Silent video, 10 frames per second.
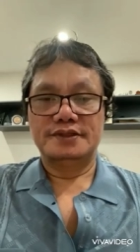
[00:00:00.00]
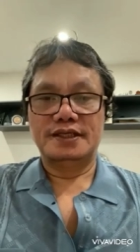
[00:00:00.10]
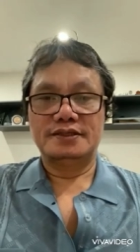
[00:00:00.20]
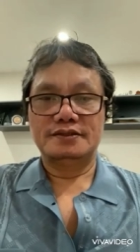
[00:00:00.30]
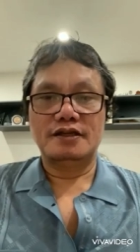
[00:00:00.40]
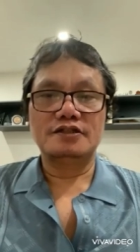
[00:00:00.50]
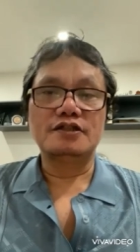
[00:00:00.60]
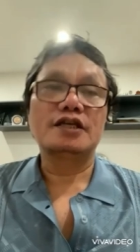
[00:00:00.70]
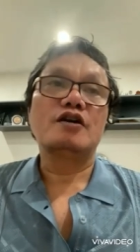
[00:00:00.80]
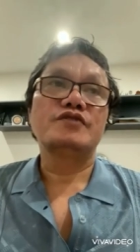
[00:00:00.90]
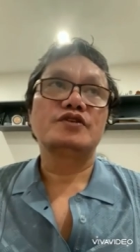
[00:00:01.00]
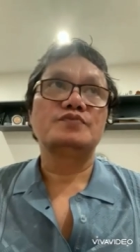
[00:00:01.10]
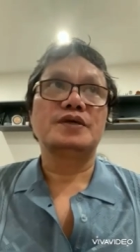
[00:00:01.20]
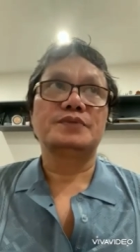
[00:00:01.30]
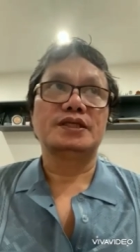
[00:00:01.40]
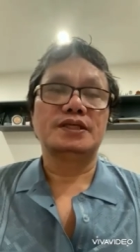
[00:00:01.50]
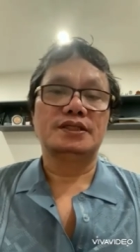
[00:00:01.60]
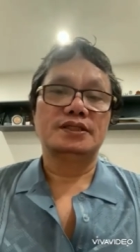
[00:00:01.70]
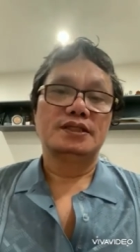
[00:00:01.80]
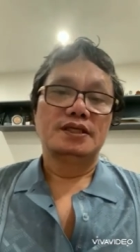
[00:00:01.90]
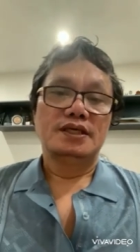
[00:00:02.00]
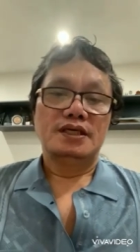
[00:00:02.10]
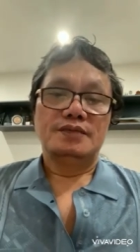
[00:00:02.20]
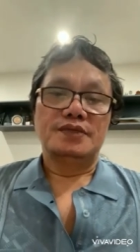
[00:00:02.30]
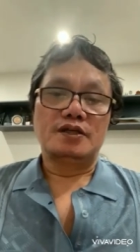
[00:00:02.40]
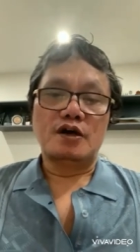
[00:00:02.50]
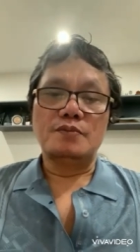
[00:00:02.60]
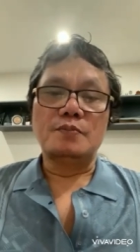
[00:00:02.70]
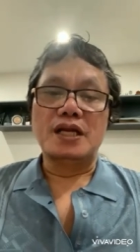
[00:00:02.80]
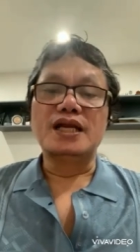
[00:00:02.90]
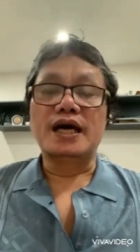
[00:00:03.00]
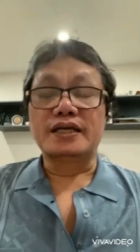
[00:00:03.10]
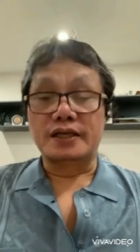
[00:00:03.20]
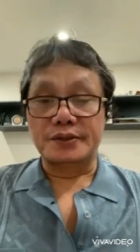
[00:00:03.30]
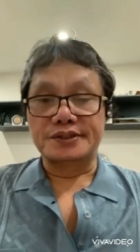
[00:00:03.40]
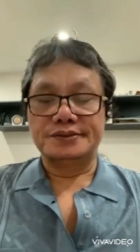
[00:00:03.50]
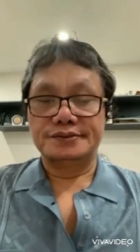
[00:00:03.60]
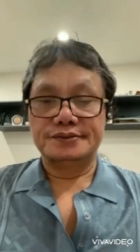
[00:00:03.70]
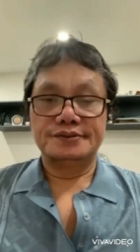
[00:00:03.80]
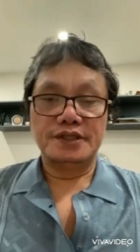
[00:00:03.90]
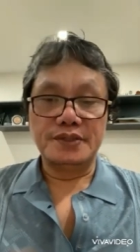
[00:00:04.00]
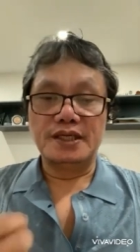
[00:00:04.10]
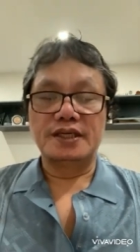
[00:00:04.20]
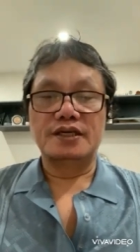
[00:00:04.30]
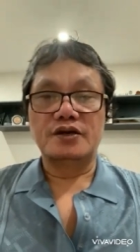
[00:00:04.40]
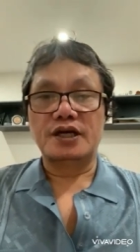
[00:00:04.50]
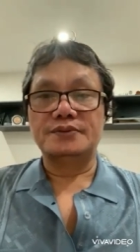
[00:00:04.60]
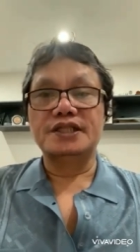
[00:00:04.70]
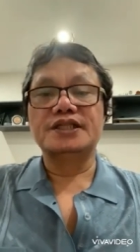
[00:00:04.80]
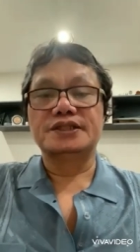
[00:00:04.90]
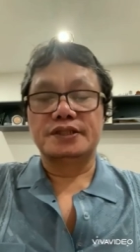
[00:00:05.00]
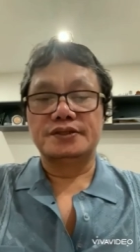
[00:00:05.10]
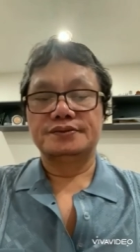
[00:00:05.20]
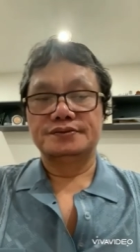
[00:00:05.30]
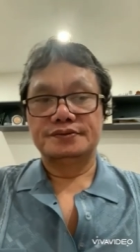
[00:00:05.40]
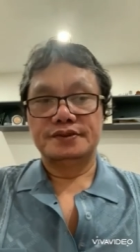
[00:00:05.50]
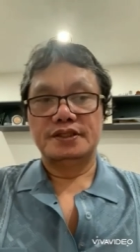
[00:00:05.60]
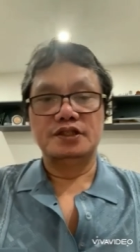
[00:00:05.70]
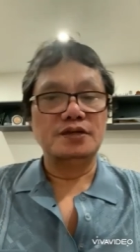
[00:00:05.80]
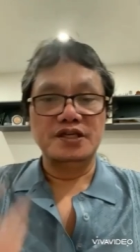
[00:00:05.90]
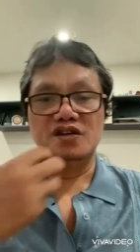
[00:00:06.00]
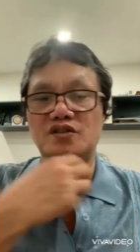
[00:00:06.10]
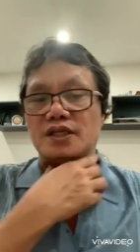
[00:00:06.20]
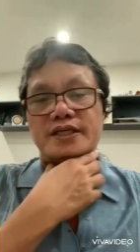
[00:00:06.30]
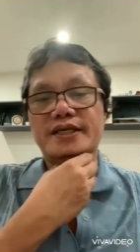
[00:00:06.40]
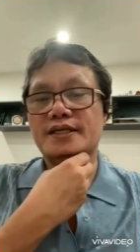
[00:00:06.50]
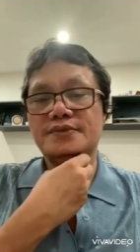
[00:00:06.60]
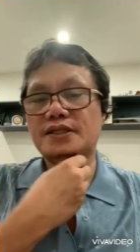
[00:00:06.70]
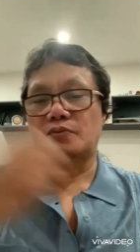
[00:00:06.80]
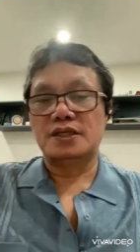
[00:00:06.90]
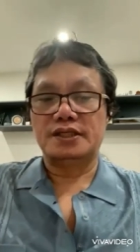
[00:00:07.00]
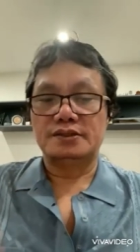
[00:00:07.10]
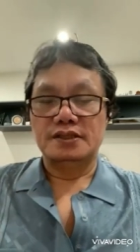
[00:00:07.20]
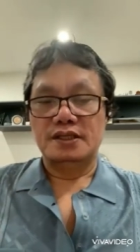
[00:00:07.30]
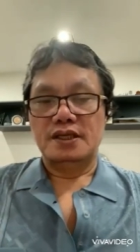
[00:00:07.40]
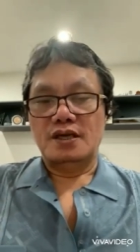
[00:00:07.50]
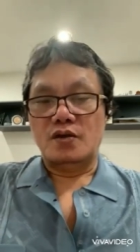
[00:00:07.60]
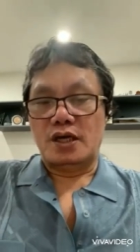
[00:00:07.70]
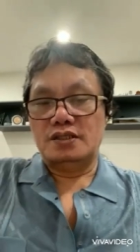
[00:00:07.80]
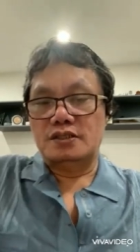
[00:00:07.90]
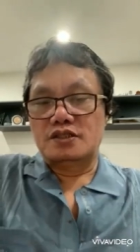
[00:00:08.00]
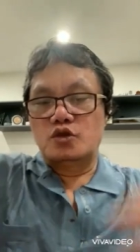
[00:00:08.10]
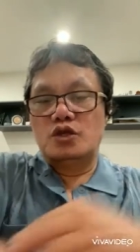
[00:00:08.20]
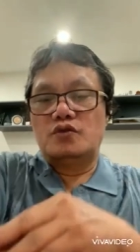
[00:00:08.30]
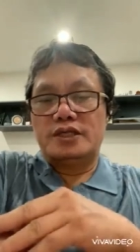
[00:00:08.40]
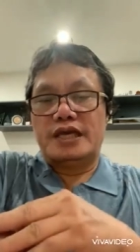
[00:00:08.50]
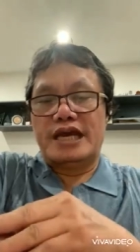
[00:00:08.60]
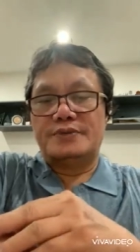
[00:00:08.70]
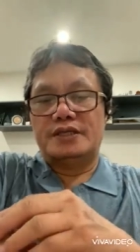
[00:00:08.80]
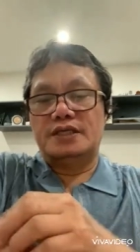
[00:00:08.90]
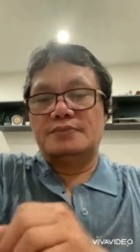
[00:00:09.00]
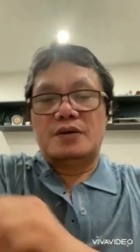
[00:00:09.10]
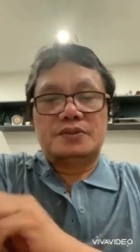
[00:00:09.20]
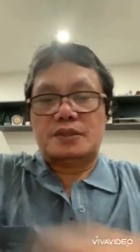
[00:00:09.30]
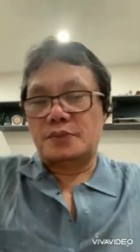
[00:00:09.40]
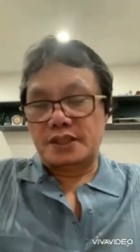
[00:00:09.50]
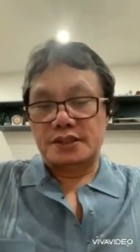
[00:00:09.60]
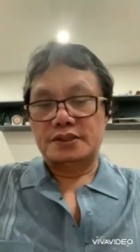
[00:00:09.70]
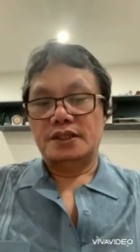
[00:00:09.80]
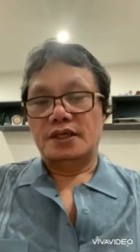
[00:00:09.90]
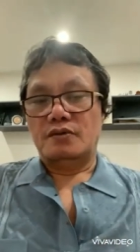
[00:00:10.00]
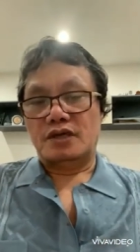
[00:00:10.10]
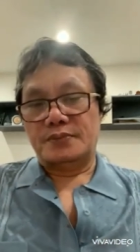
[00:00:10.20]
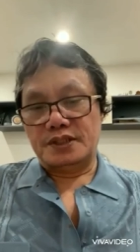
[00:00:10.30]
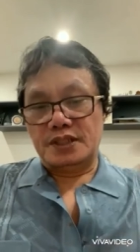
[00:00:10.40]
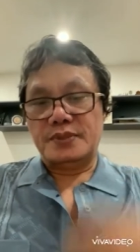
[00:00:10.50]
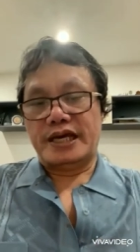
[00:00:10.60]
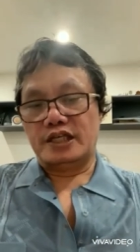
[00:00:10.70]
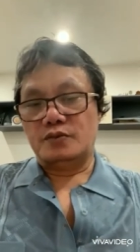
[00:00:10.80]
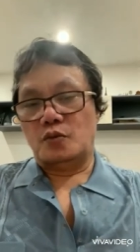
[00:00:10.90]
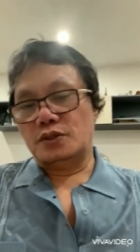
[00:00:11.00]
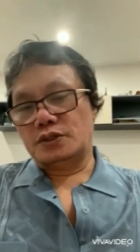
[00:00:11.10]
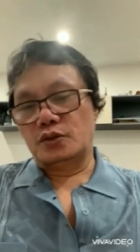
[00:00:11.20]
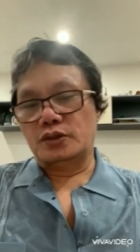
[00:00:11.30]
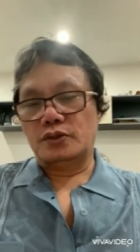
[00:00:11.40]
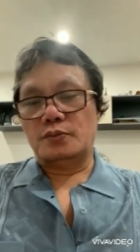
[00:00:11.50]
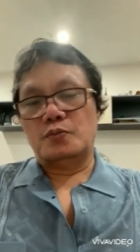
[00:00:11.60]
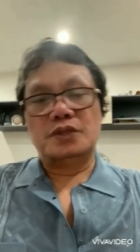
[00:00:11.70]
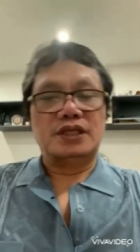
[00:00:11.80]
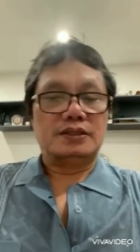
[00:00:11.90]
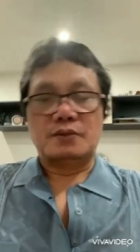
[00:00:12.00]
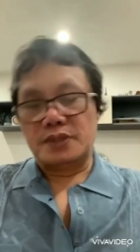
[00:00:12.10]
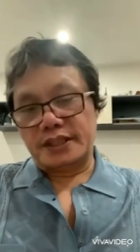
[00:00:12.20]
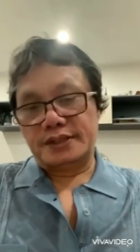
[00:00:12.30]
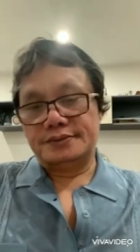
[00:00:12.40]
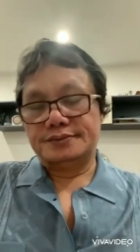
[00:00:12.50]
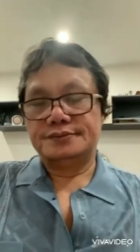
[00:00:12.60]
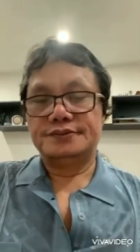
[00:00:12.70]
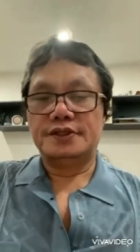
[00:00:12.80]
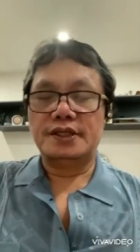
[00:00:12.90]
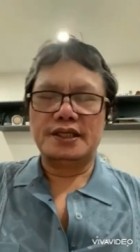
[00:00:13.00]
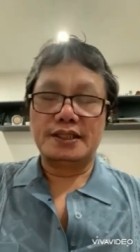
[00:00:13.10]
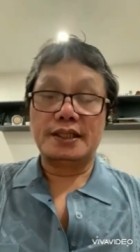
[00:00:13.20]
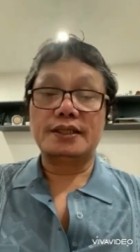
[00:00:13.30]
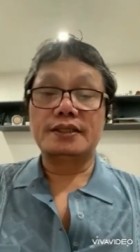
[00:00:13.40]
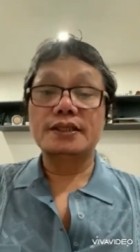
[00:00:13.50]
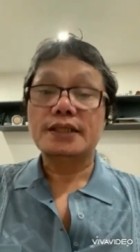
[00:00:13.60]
đó là thường cái con virus mà mình à, mình có bệnh lần rồi có bệnh lần rồi hoặc là mình chích ngừa rồi vừa mới vô tới đây là mình tống nó liền hoặc nó vừa xuyên qua da mình tới máu mình tống nó liền hoặc mình vừa mới ăn vô bụng nó xuyên qua bụng mình là tống nó liền đó là cái cách thứ